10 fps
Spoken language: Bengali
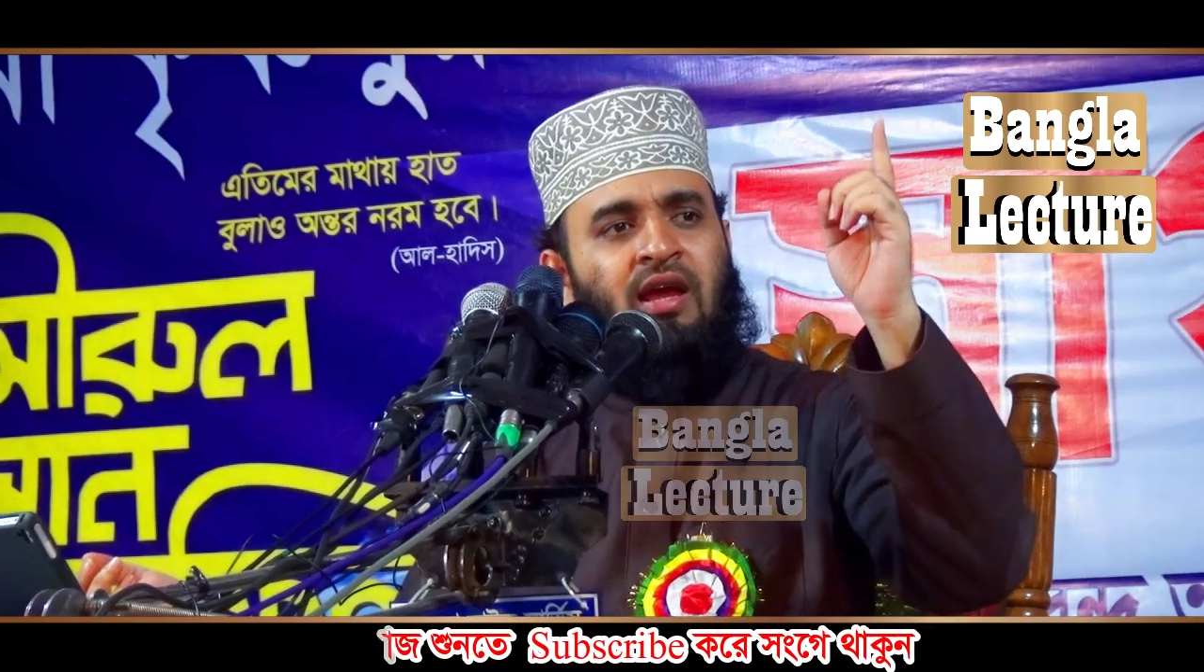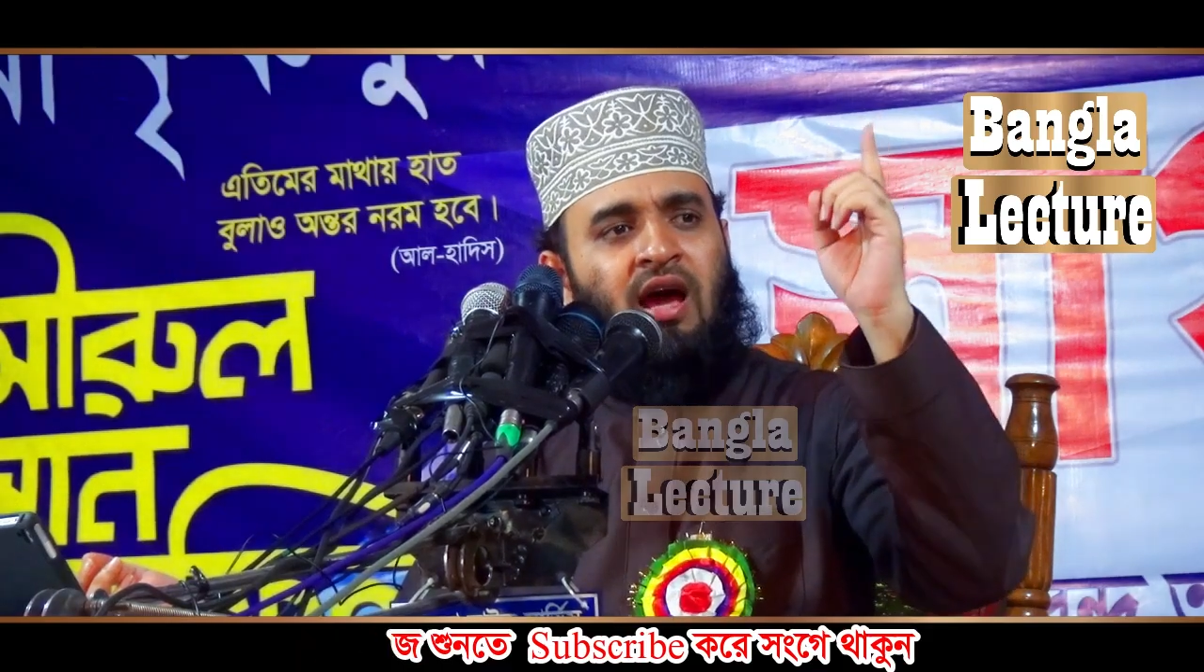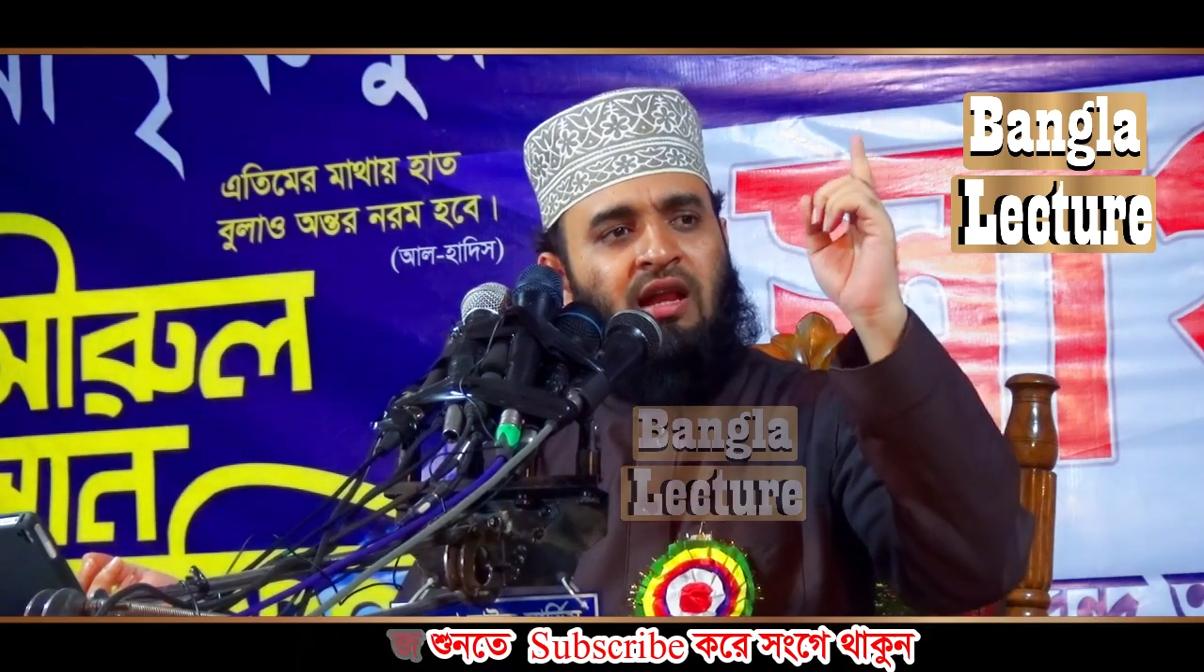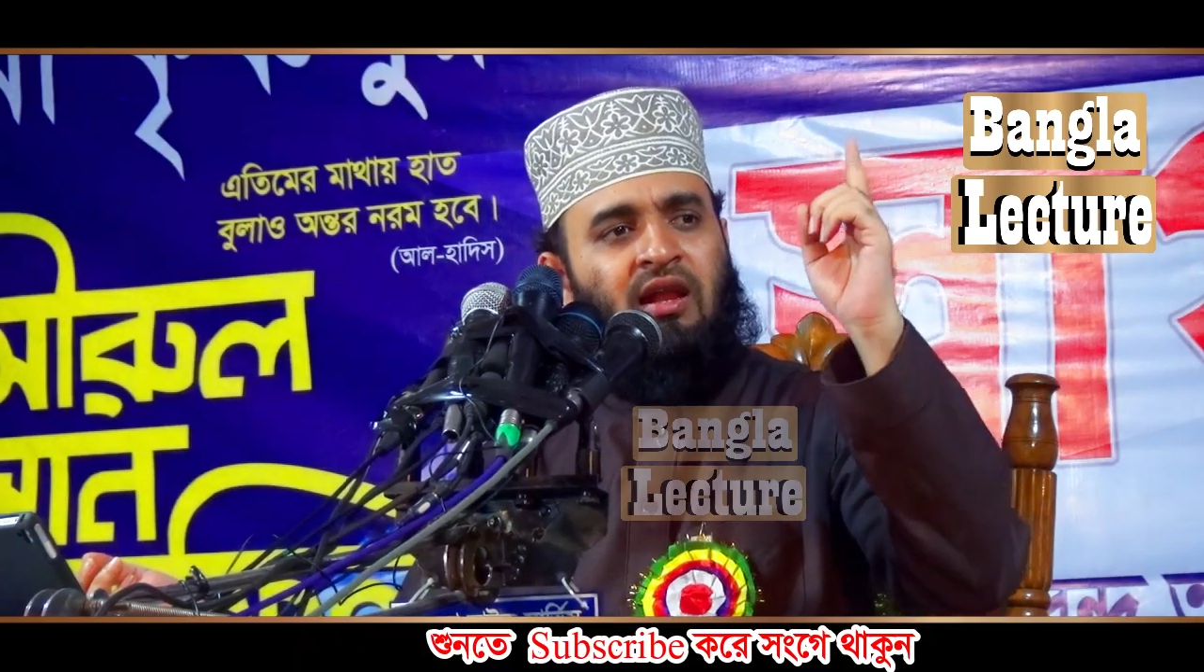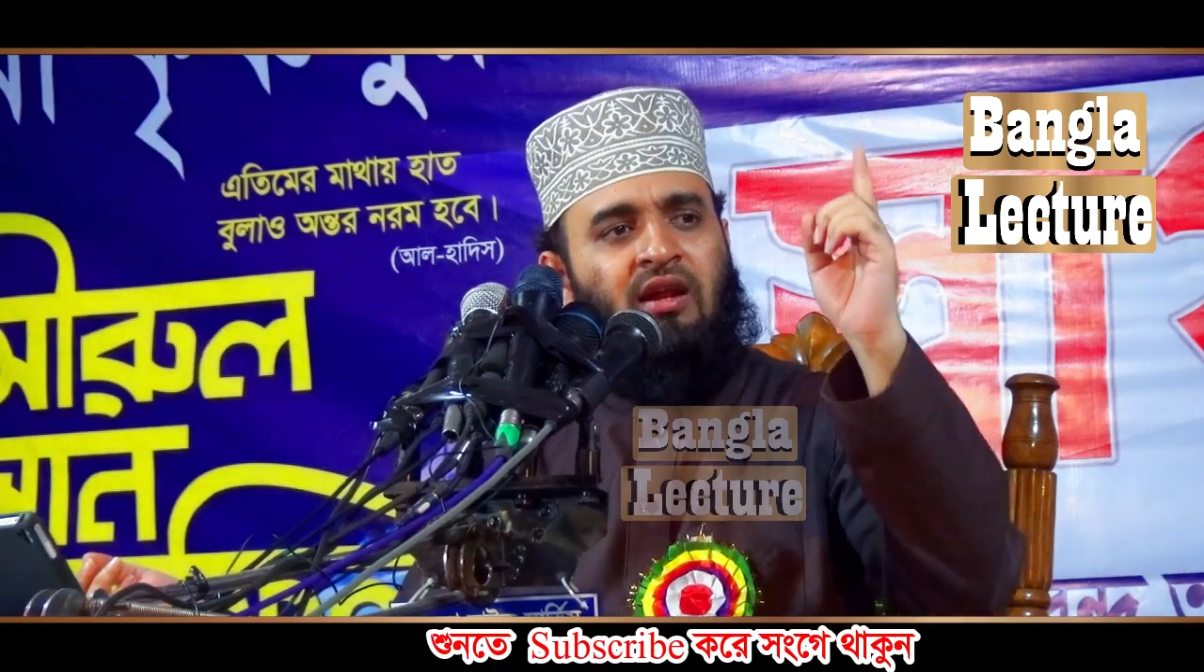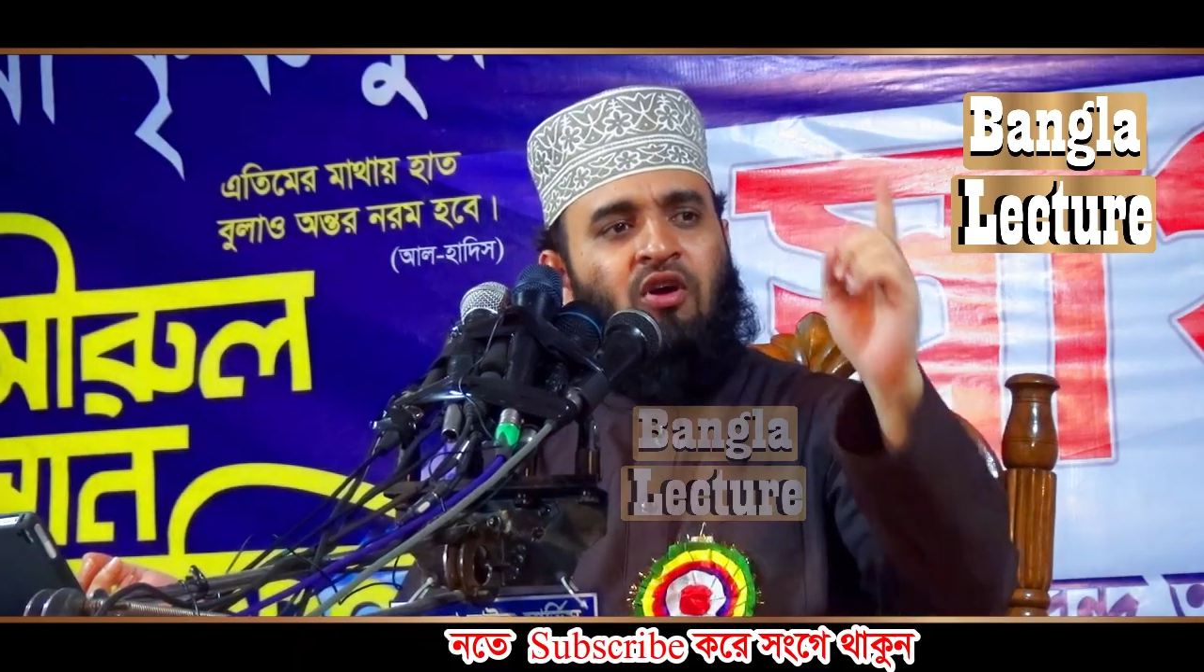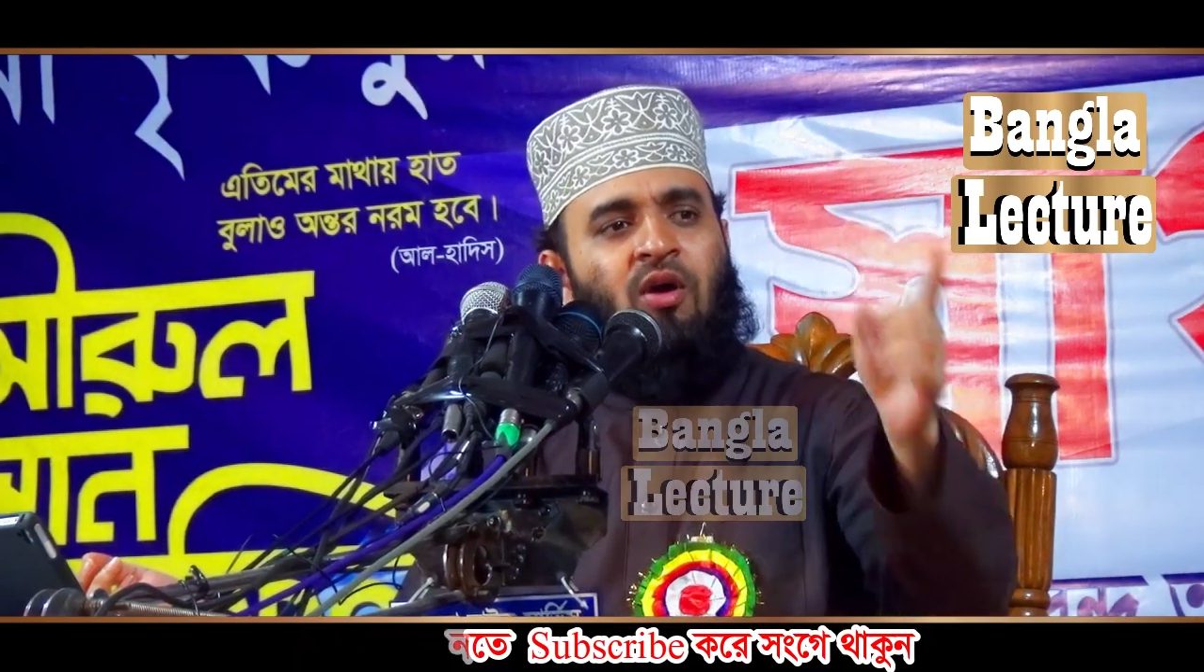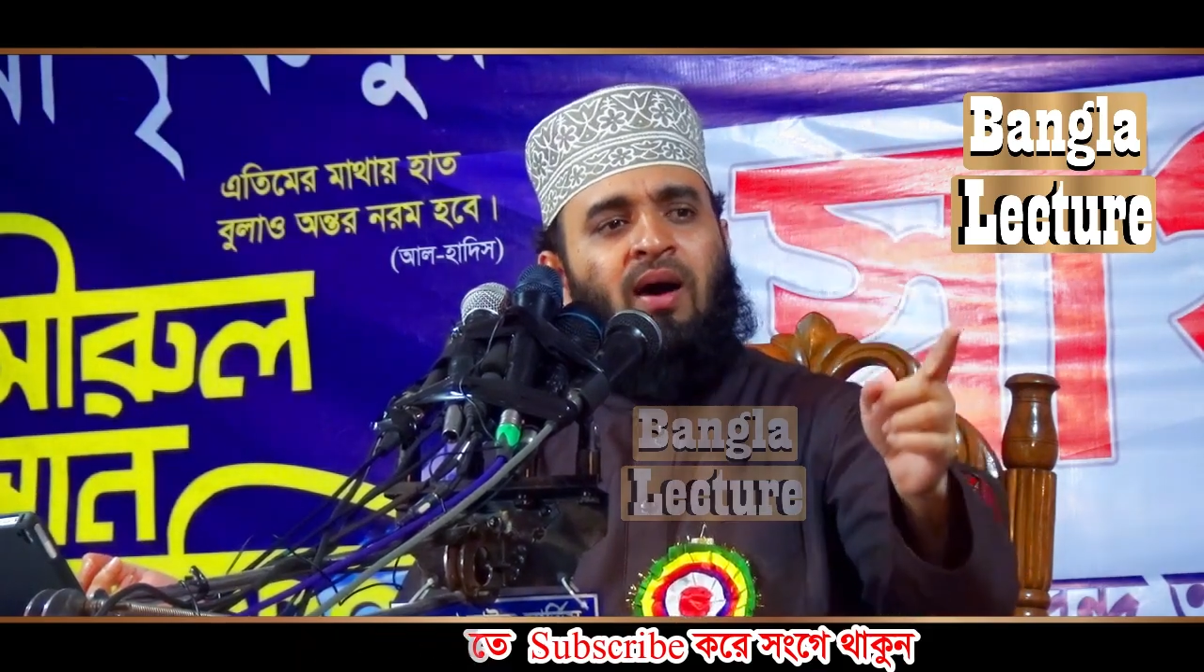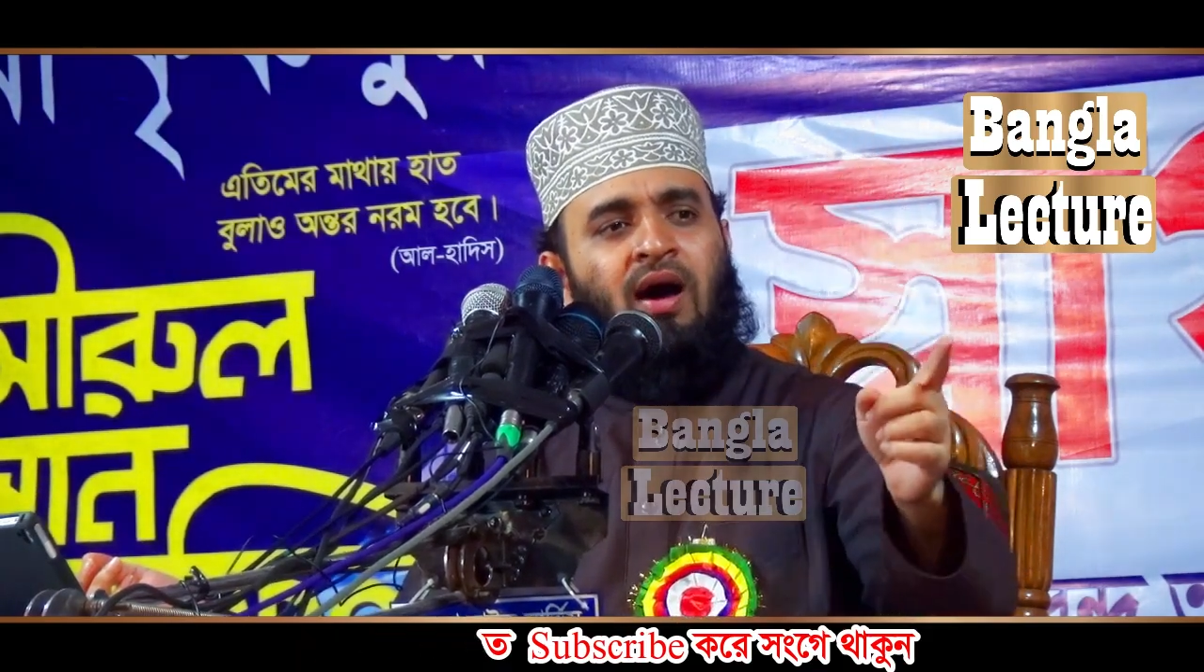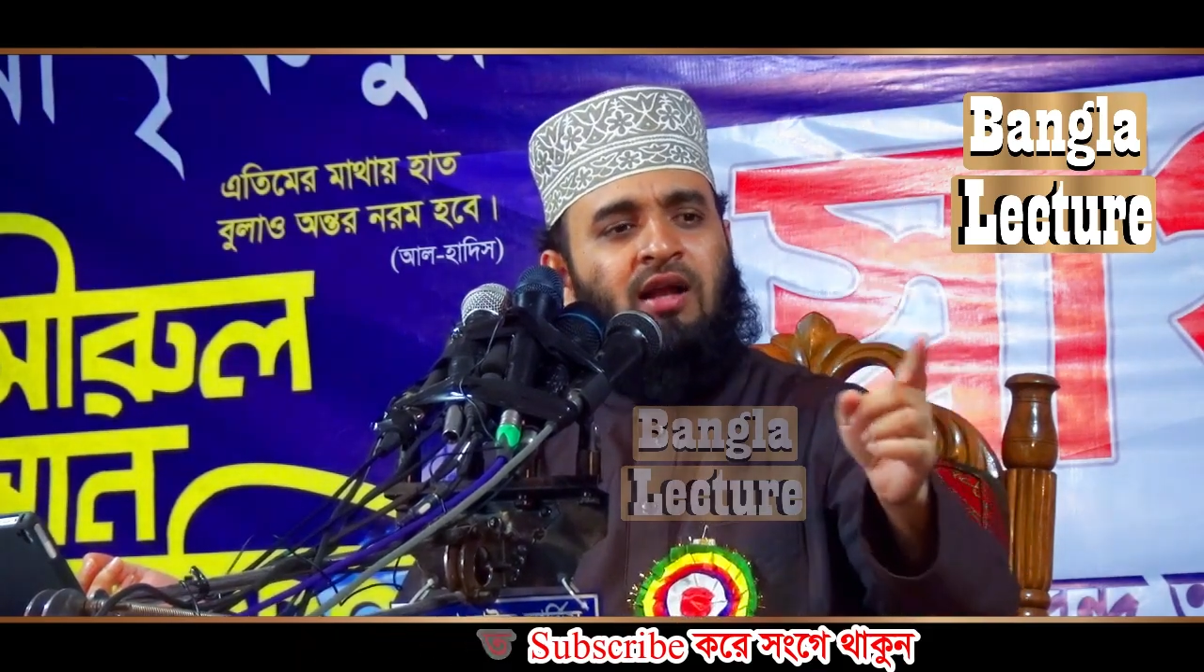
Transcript: আল্লাহর ক্ষমা